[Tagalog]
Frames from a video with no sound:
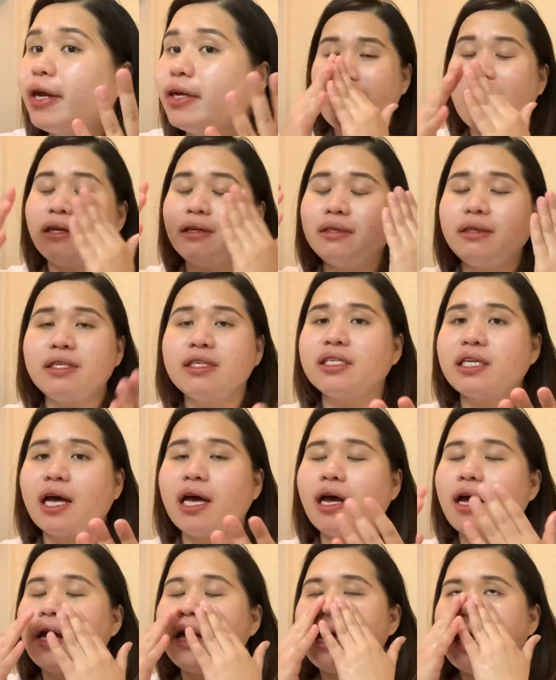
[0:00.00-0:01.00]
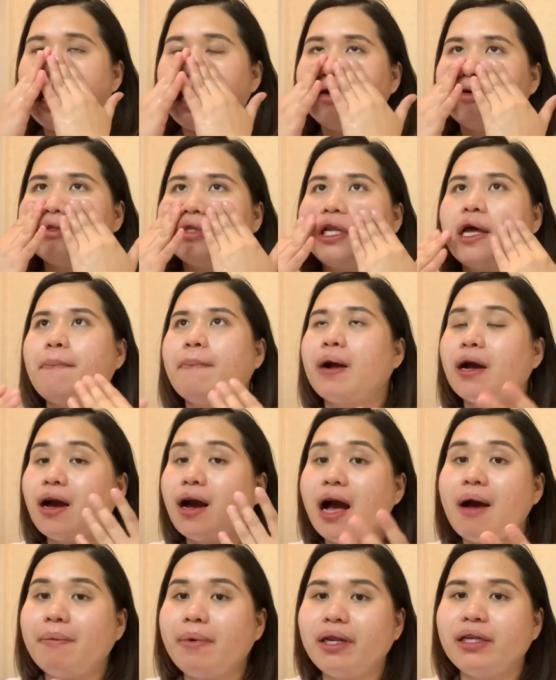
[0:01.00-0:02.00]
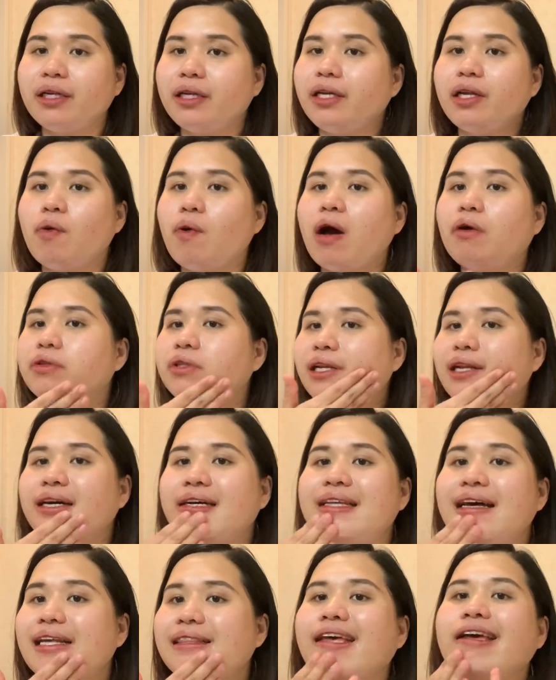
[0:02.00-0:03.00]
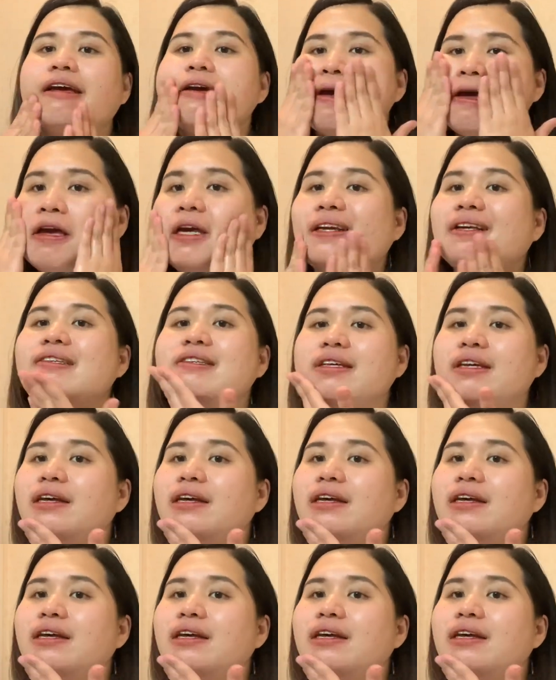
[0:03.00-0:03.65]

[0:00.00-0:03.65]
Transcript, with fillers: Ang isa sa, ano ko talaga, pagkakamali na ginawa ko talaga dati is,